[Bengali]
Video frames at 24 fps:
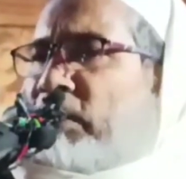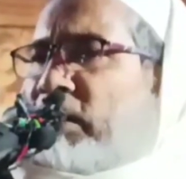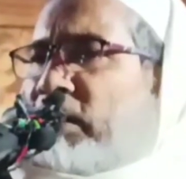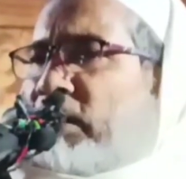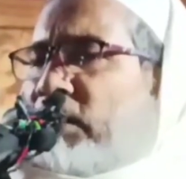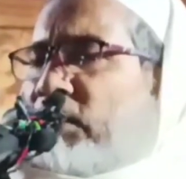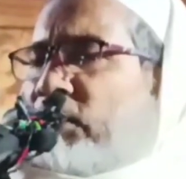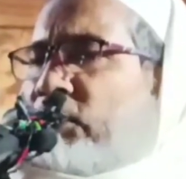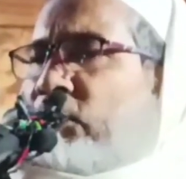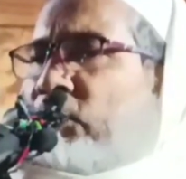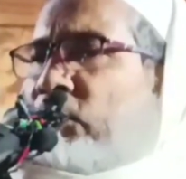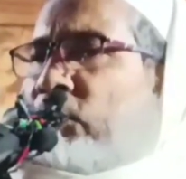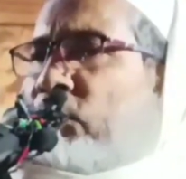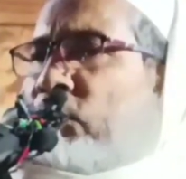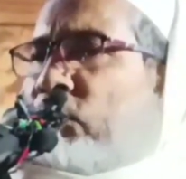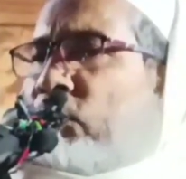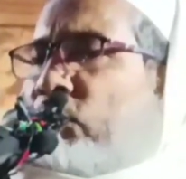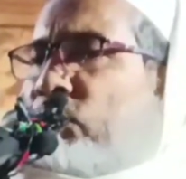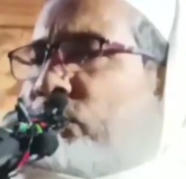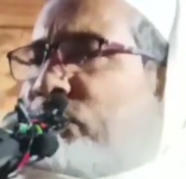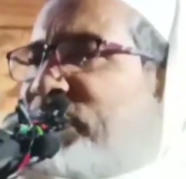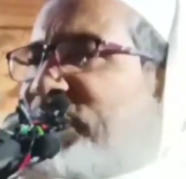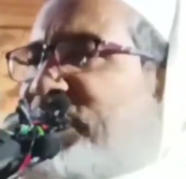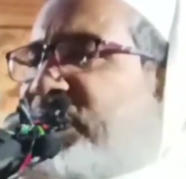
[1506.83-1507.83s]
সময়ের জন্য
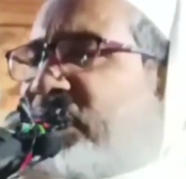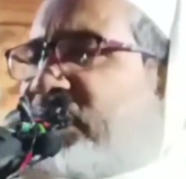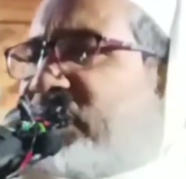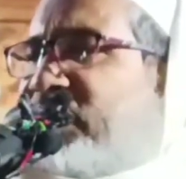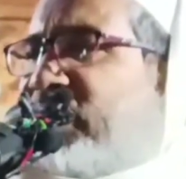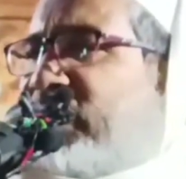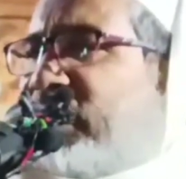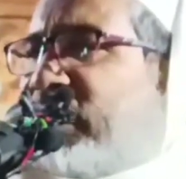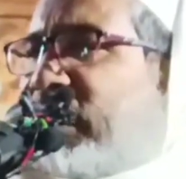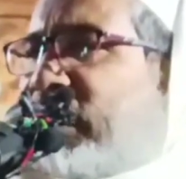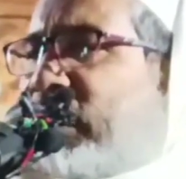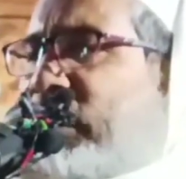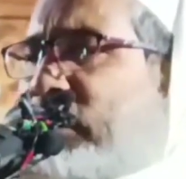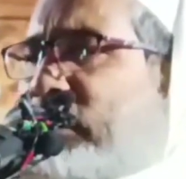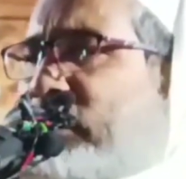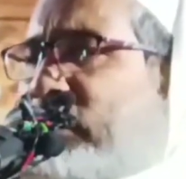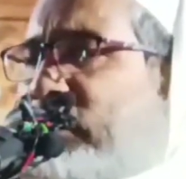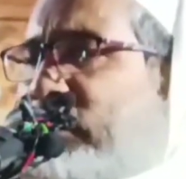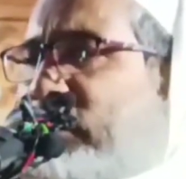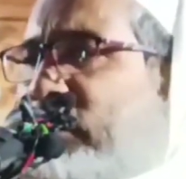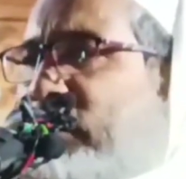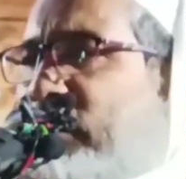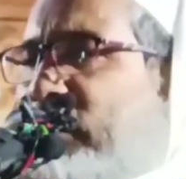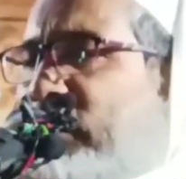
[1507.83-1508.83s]
বেঁচে থাকা
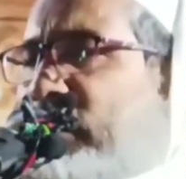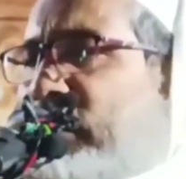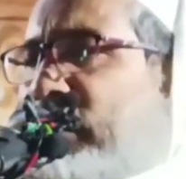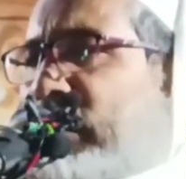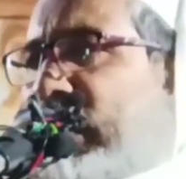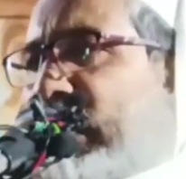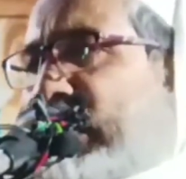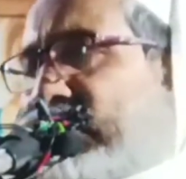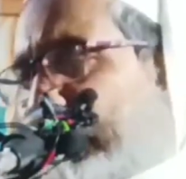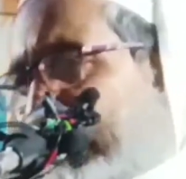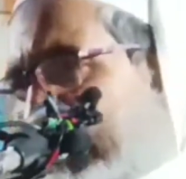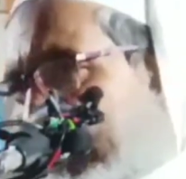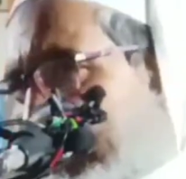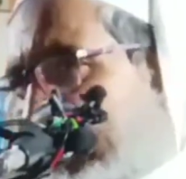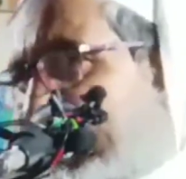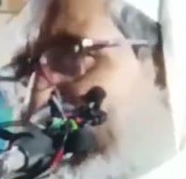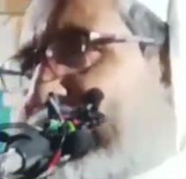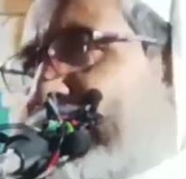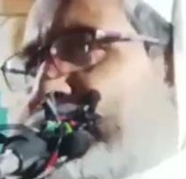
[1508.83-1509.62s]
এবং